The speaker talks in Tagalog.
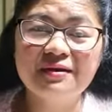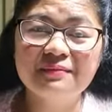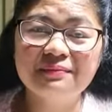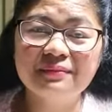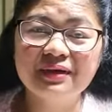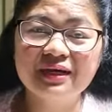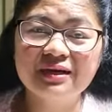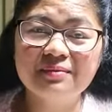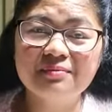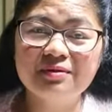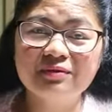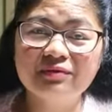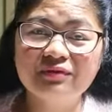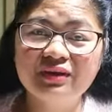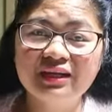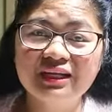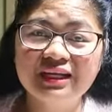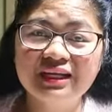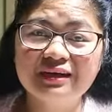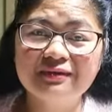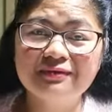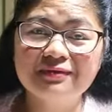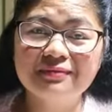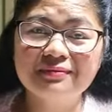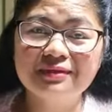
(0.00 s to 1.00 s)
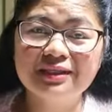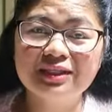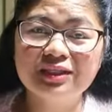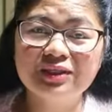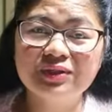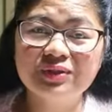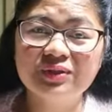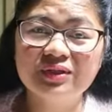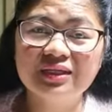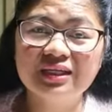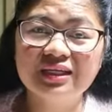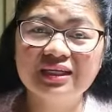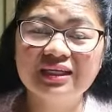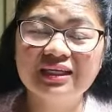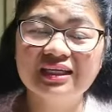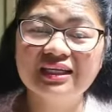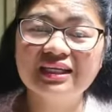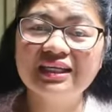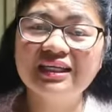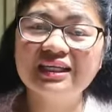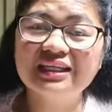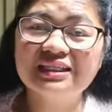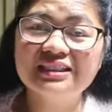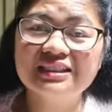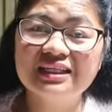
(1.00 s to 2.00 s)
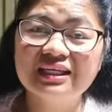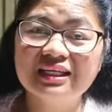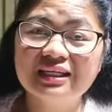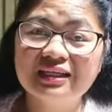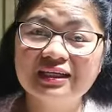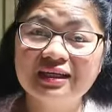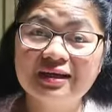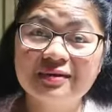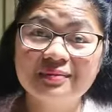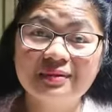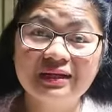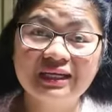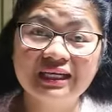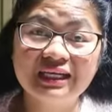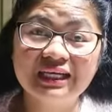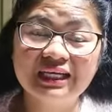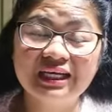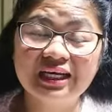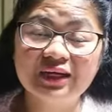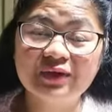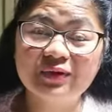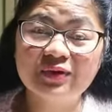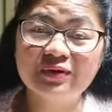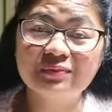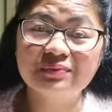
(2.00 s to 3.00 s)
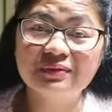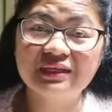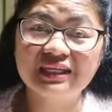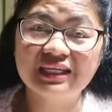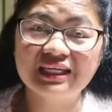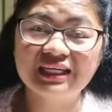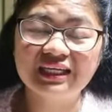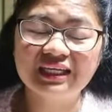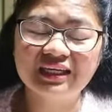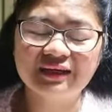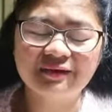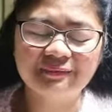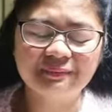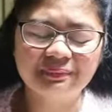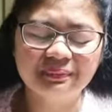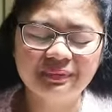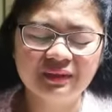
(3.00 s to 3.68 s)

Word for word: para ma-feel ng afam ninyo na hindi sila nagkamaling kayo ang pinili.